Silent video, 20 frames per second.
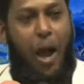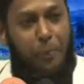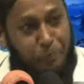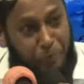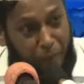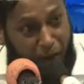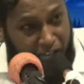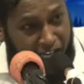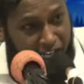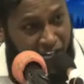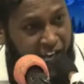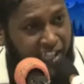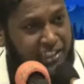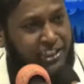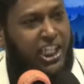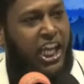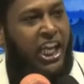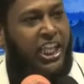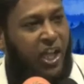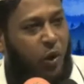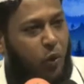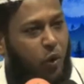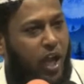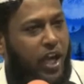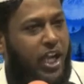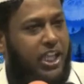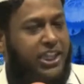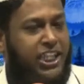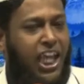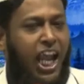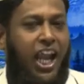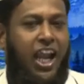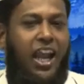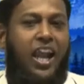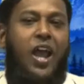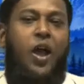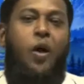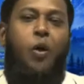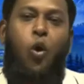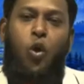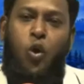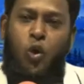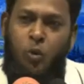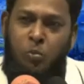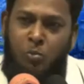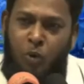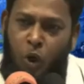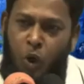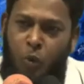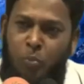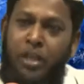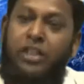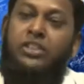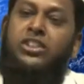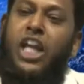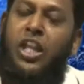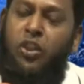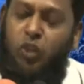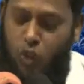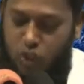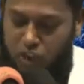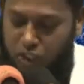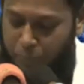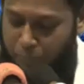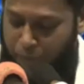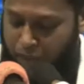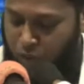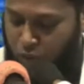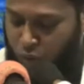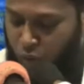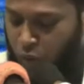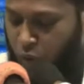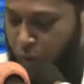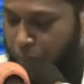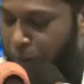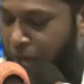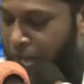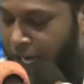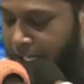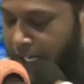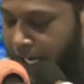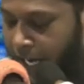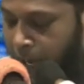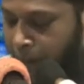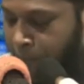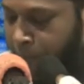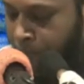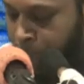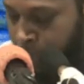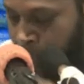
அப்படி நினைச்சு இந்த உலகத்தில் ஒரு மோமின் சந்தோஷப்பட்டு கொள்ளும் பாருங்கள்